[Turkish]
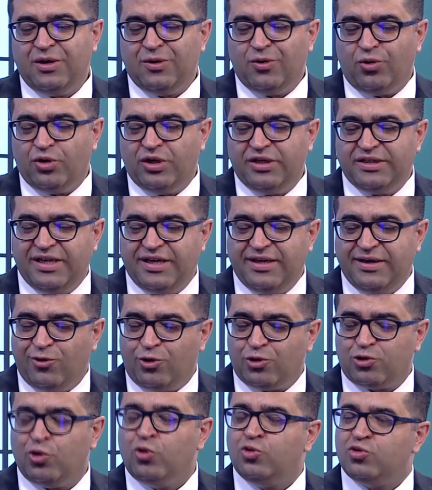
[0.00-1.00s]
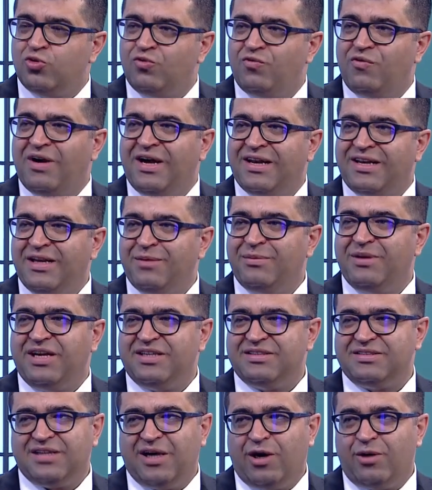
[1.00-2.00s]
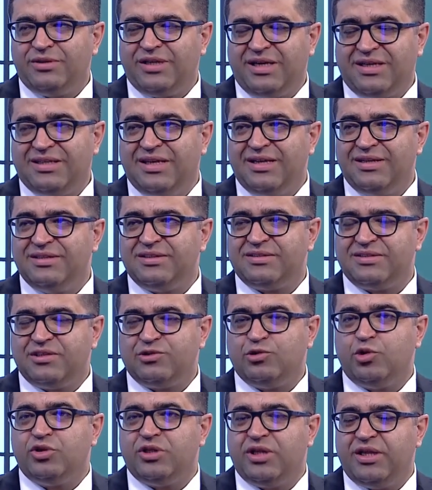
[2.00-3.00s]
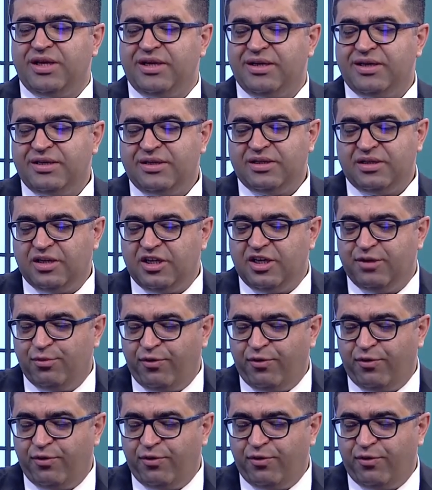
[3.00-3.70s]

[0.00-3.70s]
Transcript: O nedenle orta uzun vadeye biraz daha odaklanılırsa sodada e,